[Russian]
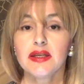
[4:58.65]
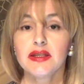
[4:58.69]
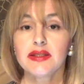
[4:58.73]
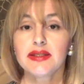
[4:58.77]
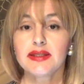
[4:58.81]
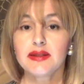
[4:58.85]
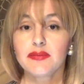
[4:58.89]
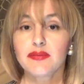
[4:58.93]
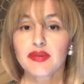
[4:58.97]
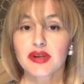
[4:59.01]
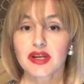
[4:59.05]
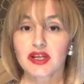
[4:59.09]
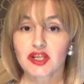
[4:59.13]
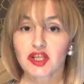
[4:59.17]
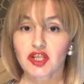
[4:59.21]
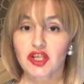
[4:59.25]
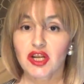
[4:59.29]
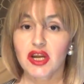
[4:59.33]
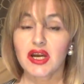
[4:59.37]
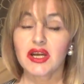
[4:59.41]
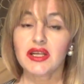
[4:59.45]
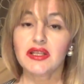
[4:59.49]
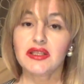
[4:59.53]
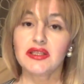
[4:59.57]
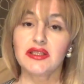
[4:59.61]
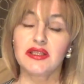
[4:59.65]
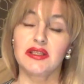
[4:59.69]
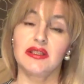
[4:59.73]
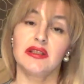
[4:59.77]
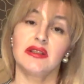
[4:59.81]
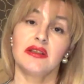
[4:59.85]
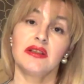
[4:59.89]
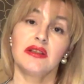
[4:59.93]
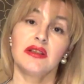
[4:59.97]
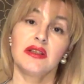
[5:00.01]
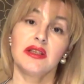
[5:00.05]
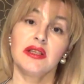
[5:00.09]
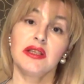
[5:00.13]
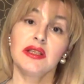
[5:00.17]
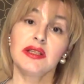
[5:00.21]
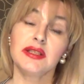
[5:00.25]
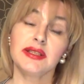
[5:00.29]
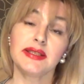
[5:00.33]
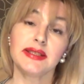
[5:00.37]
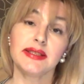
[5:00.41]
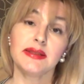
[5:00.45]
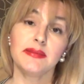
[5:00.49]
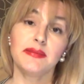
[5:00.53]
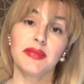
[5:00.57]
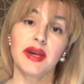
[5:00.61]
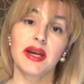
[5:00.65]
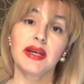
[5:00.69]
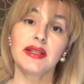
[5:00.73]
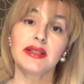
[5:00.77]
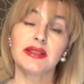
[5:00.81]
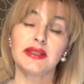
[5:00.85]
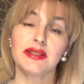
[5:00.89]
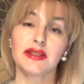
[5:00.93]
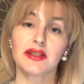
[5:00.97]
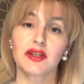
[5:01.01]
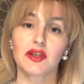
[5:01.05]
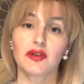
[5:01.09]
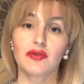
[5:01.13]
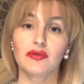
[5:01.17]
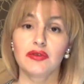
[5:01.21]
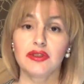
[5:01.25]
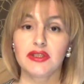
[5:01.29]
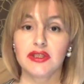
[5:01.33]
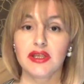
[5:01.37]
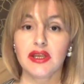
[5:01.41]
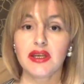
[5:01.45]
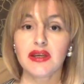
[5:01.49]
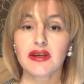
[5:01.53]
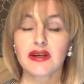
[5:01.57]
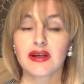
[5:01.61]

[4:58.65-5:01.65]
изображать э, из себя тех людей,